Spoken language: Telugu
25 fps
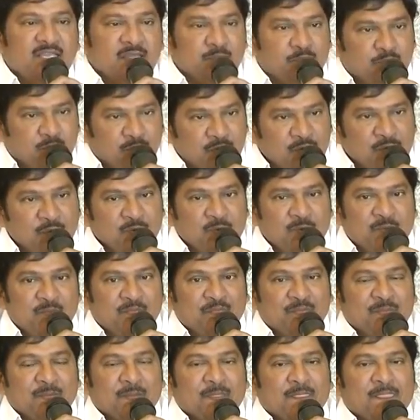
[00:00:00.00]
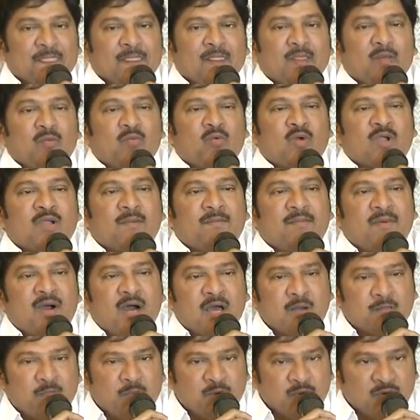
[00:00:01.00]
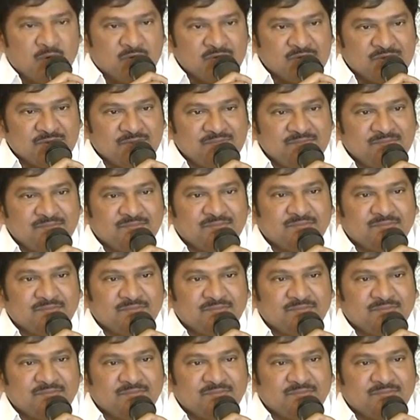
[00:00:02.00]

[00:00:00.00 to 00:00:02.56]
ఇప్పుడు ఒక మార్పు కోసం